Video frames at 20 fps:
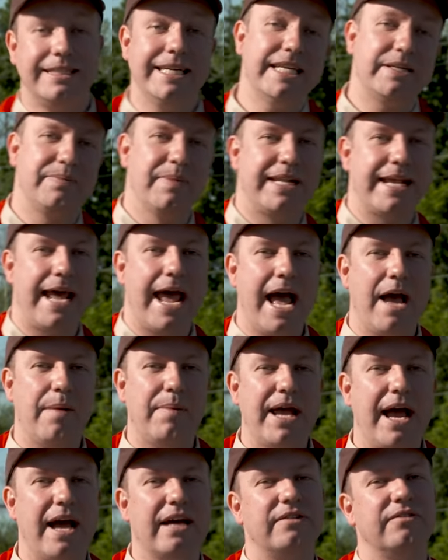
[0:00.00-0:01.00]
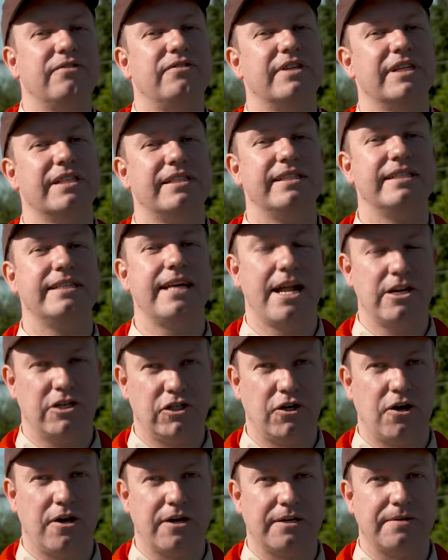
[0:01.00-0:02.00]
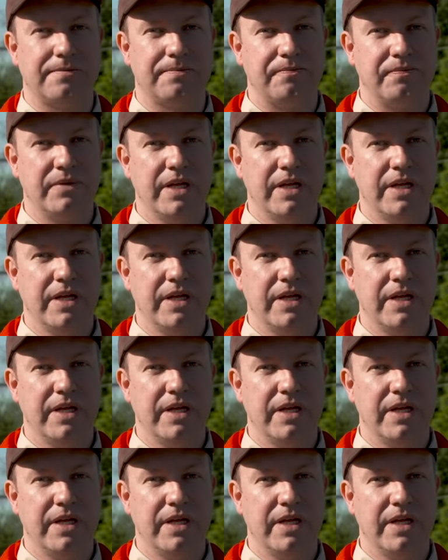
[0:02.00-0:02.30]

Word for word: die ich mit der RB48 ansteuere.